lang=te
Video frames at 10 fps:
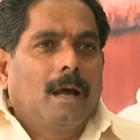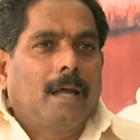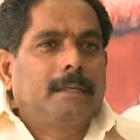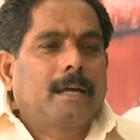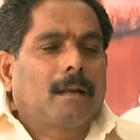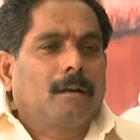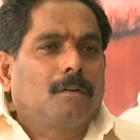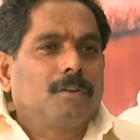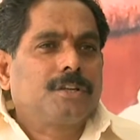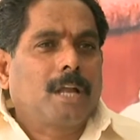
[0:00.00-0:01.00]
అధికారంలోకి
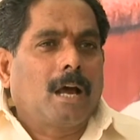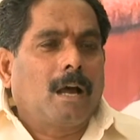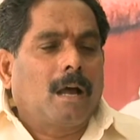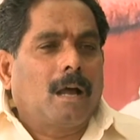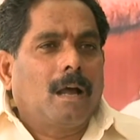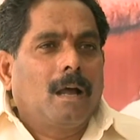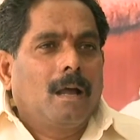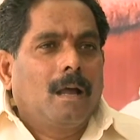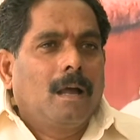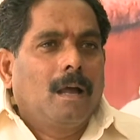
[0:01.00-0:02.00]
వచ్చిన
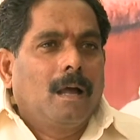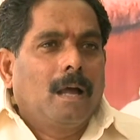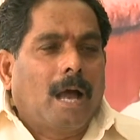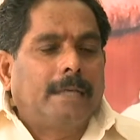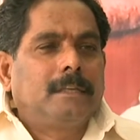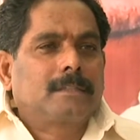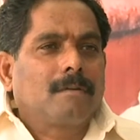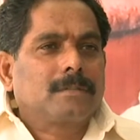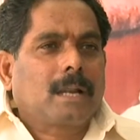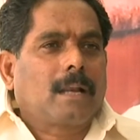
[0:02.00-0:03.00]
ఐదు
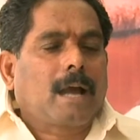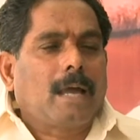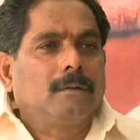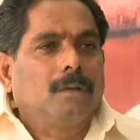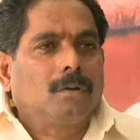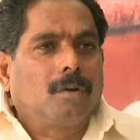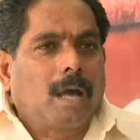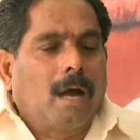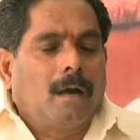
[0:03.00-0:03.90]
సంవత్సరాల కాలంలో కూడా